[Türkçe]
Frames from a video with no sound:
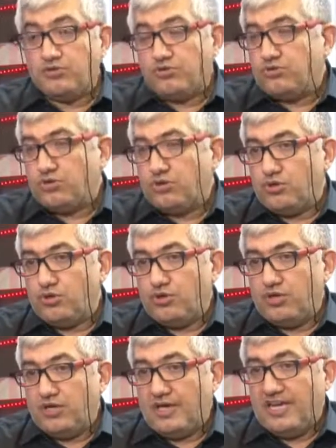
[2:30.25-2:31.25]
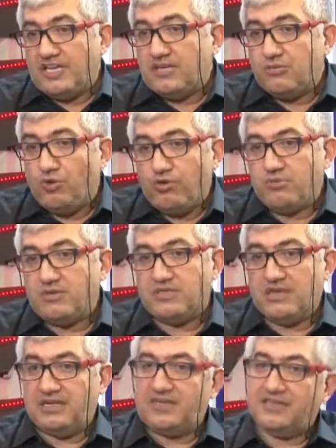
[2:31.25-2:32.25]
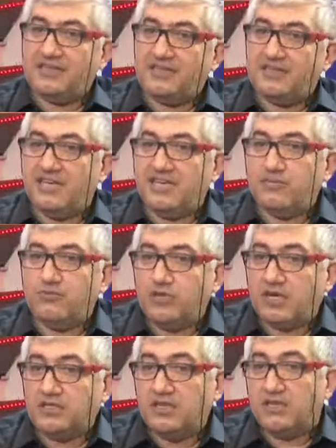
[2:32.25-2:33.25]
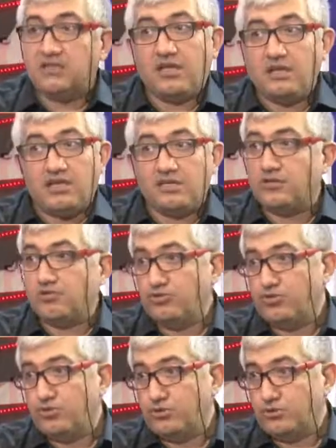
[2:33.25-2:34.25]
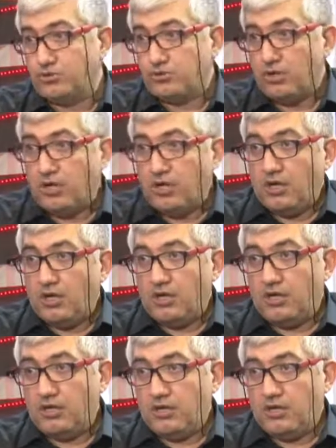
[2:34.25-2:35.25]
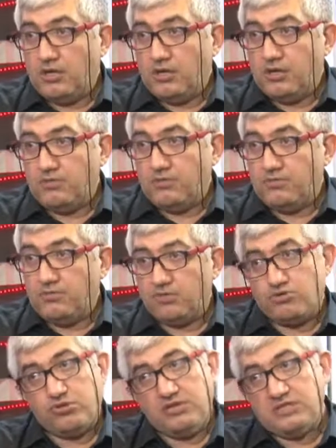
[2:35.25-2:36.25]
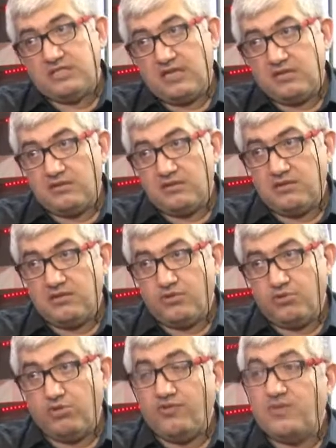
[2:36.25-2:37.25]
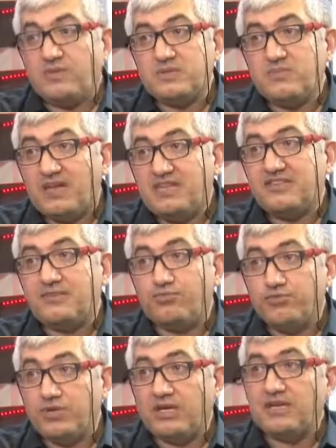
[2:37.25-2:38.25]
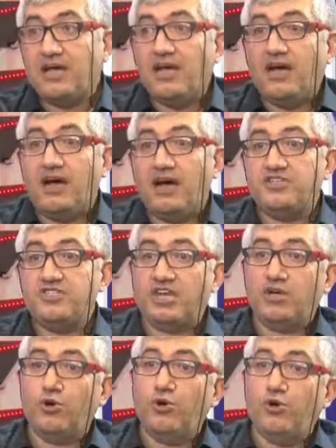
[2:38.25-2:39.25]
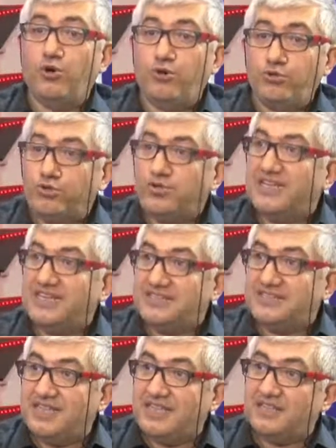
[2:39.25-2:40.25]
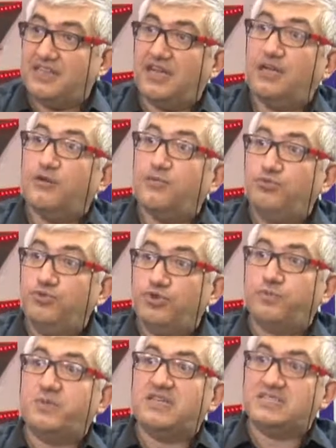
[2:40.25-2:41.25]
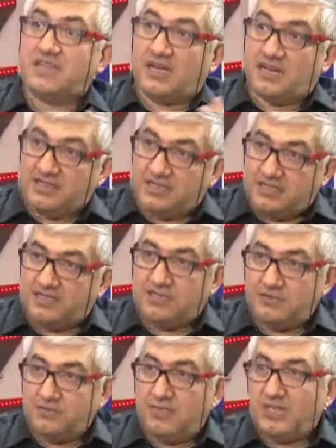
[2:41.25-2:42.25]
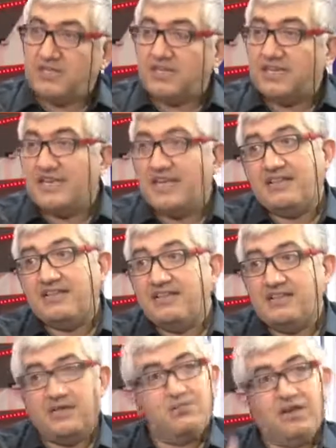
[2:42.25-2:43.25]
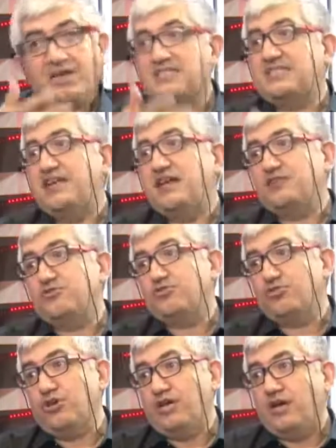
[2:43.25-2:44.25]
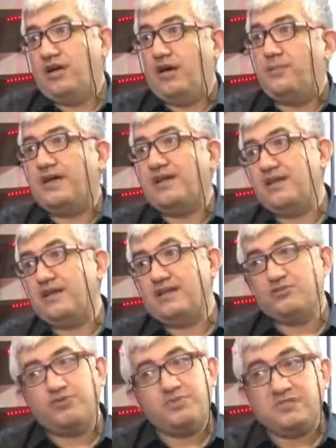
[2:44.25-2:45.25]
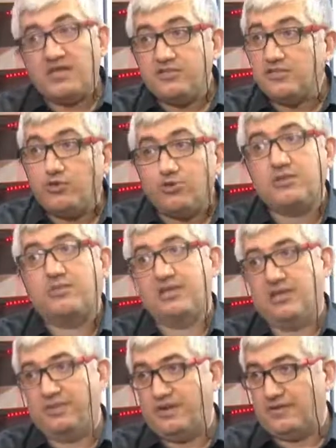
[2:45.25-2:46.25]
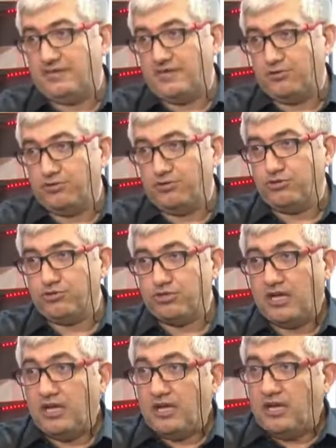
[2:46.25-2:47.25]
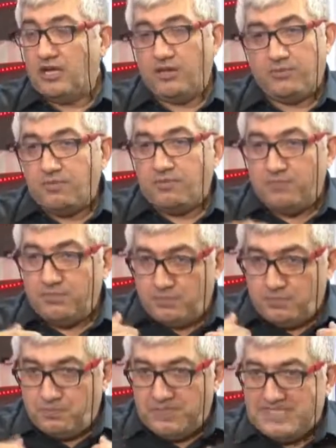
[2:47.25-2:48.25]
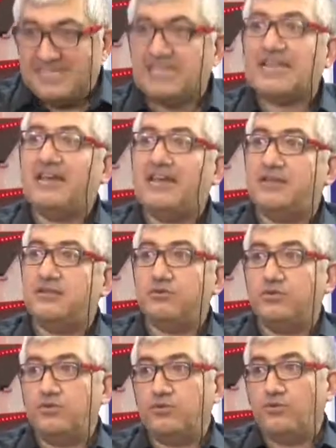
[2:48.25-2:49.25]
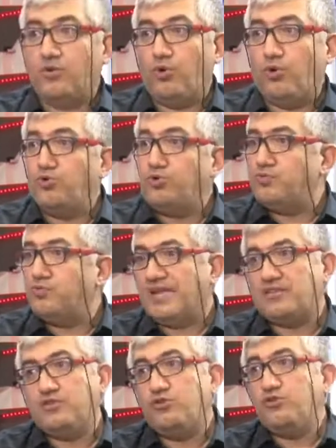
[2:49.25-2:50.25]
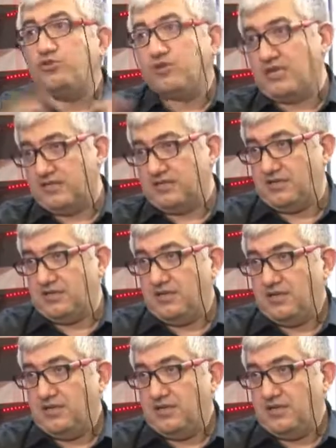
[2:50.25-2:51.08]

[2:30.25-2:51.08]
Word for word: Çünkü e, hekim olmadığı halde kendini hekim olarak tanıtanlar da duyuyoruz. E, bir sürü insan e, oluyor ve biz maalesef bunlar ancak öldüklerinde ya da büyük bir sakatlık meydana geldiğinde magazine yansıyor, haberlere yansıyor. Biz ancak o zaman haberdar oluyoruz. Ama bize gelen onun belki yüz katı.